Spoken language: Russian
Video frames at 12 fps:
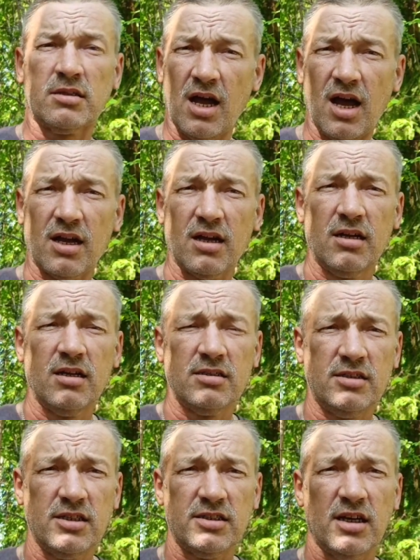Так,
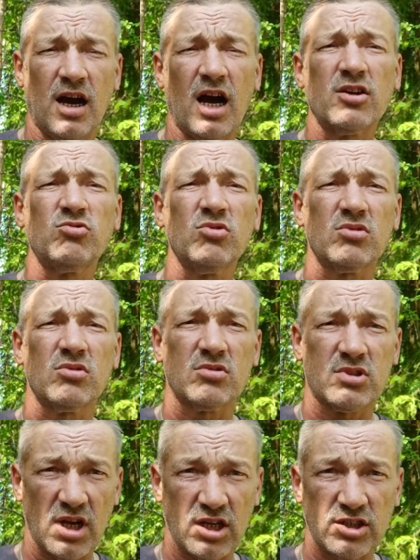дети. А кто
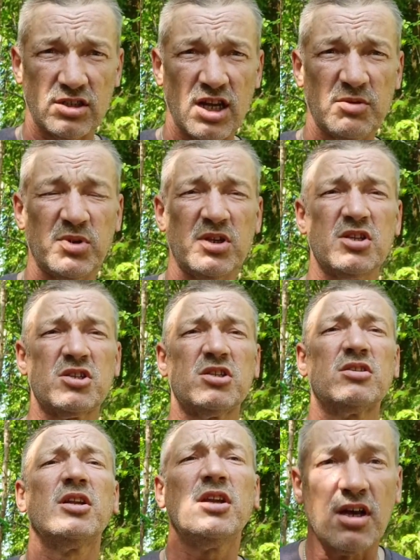скажет, как
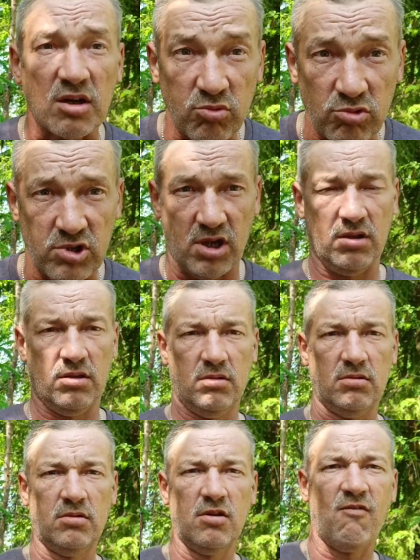перенести три арбуза?
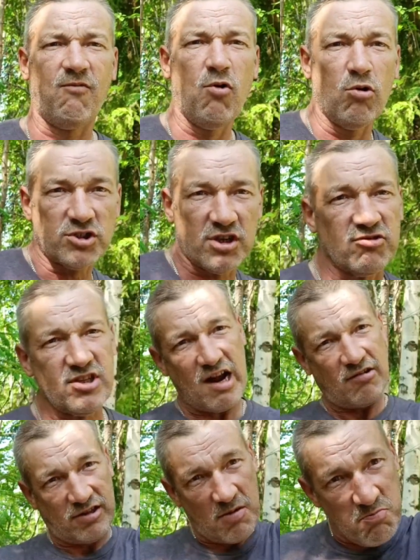Вовочка
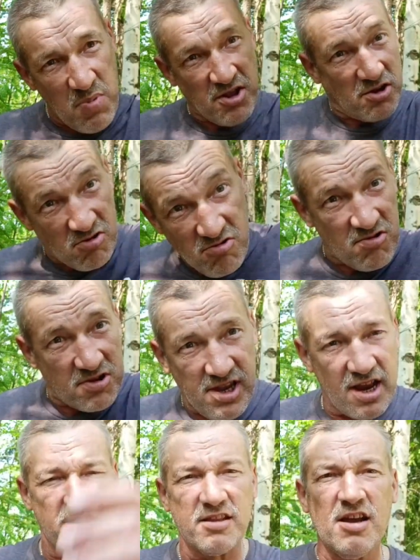вскакивает, опять руку
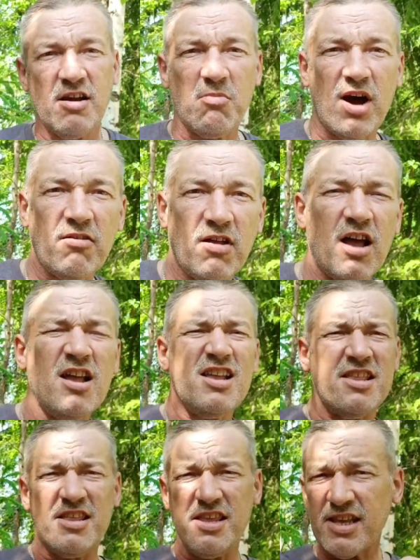тянет. Мариона,
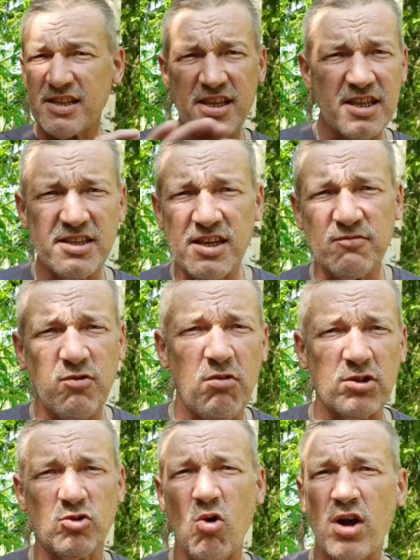нет, нет, нет,
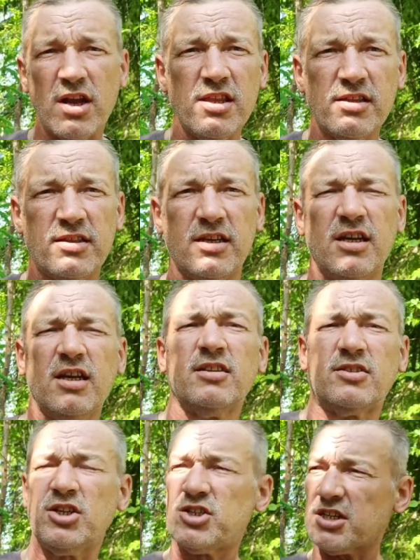Вова, только не ты.
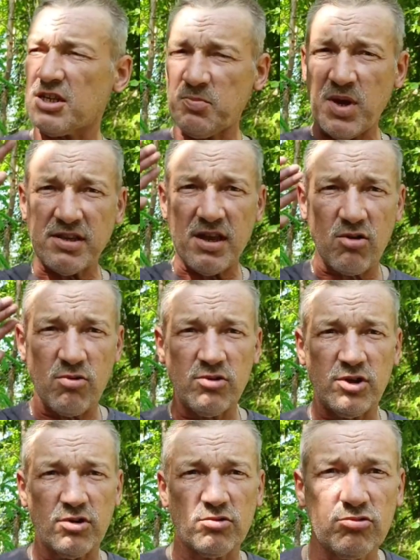Ты сейчас опять
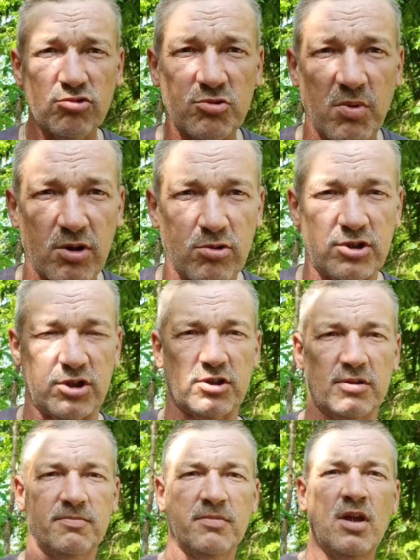какую-нибудь ерунду
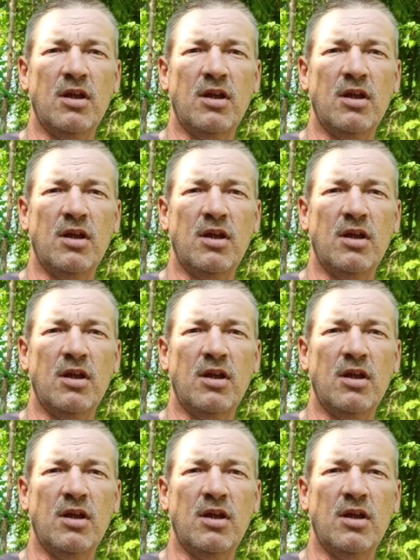сморозишь.